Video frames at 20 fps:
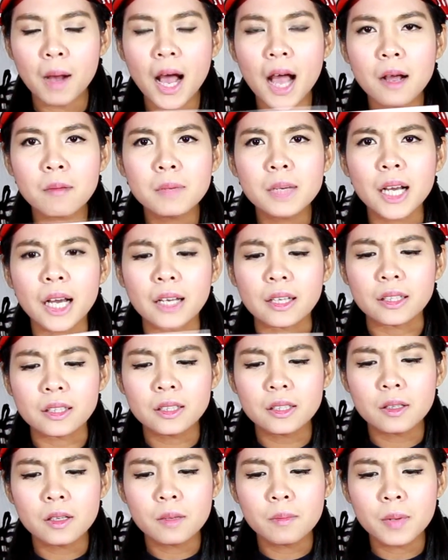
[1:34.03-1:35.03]
บางเหมือน
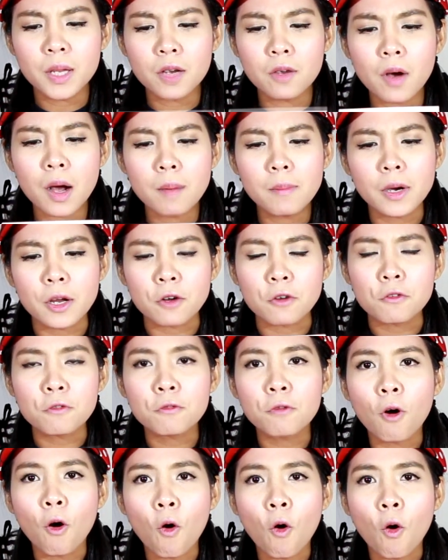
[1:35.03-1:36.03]
พี่ว่าเหมือน
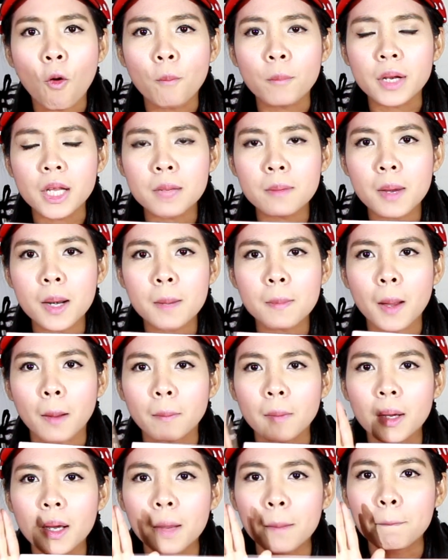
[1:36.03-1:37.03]
โฟมที่มันแบ
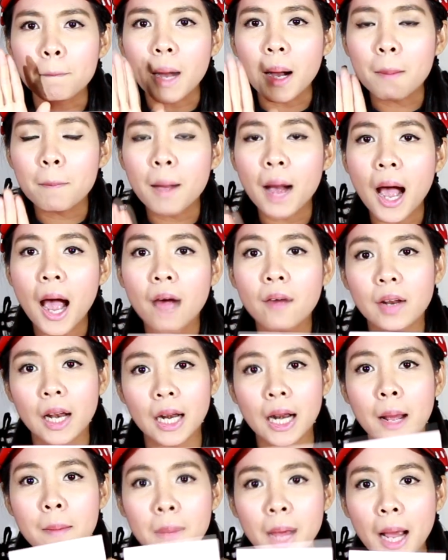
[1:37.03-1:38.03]
บบางๆ เว
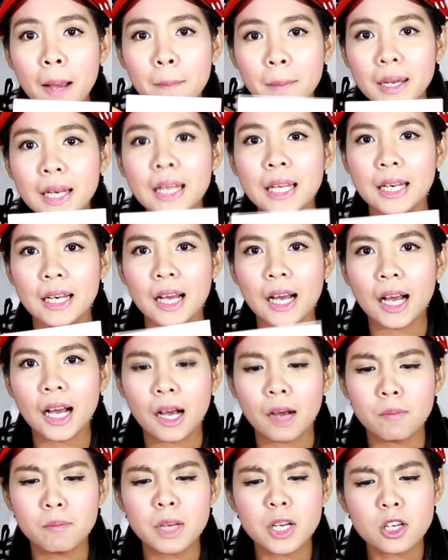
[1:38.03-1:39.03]
ลาทำงานประดิษฐ์อะ
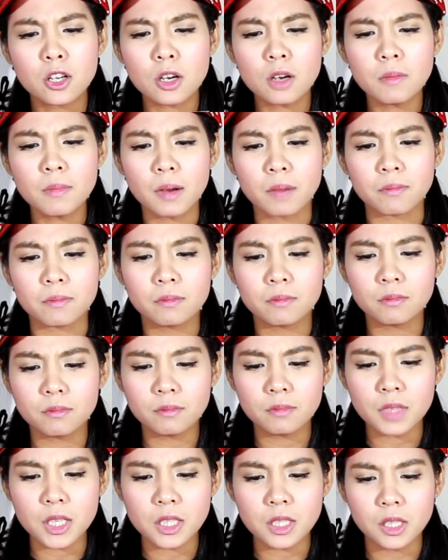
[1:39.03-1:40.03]
คะ่ะมันก็แบบ
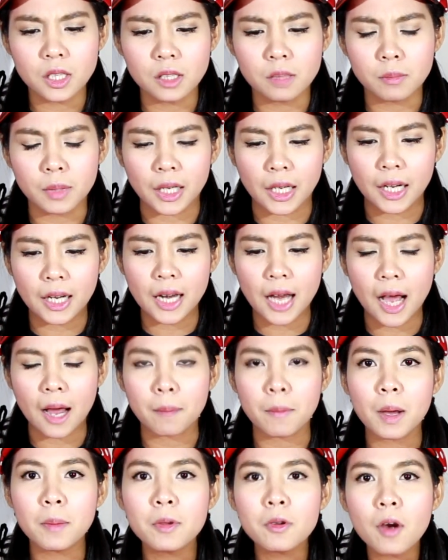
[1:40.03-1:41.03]
ไม่เชิงเหมือนกระดา
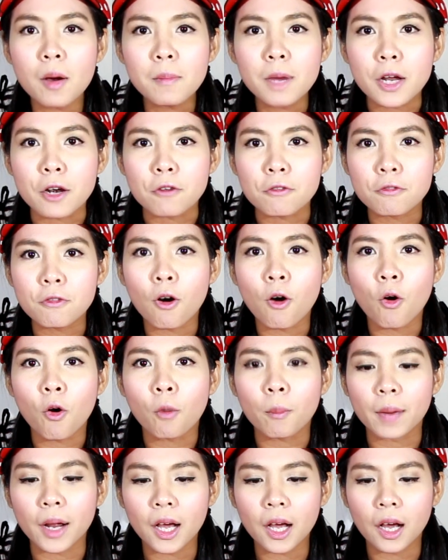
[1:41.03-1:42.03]
ษมากพี่ว่าเหมือนโฟ
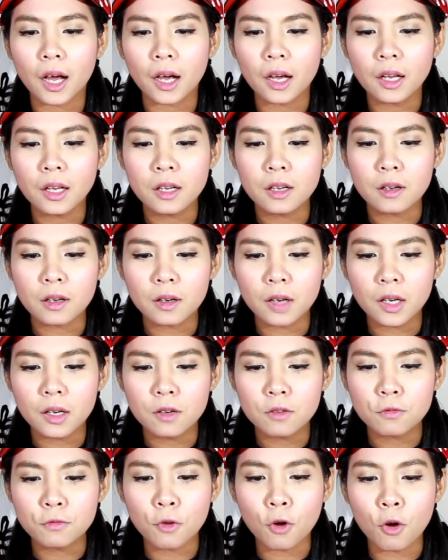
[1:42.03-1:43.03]
มนะคะ
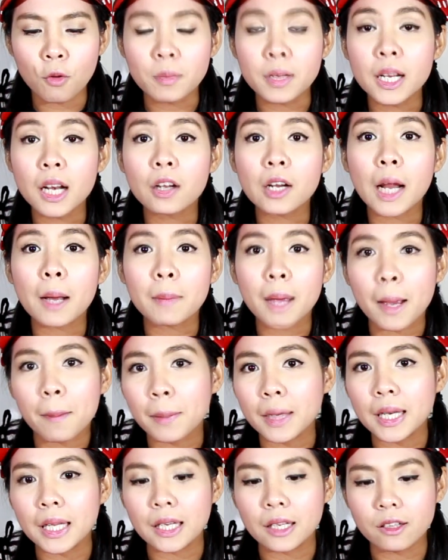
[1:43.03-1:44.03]
โฟมที่เราทำงา
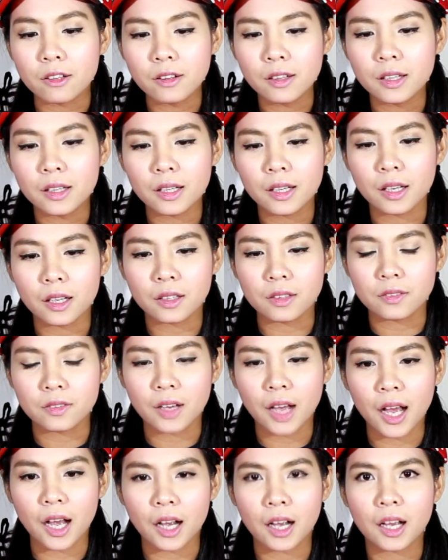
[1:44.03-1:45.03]
นประดิษฐ์เนาะแล้ว
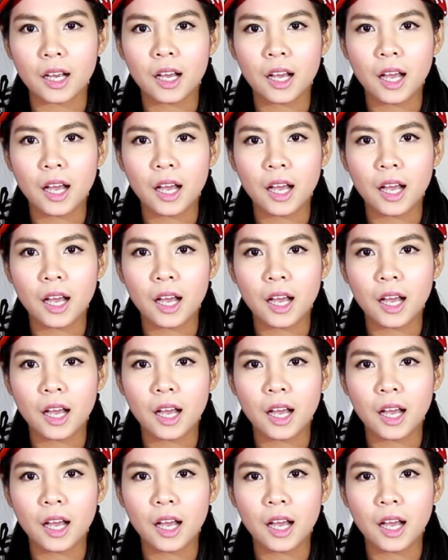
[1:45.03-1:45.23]
หั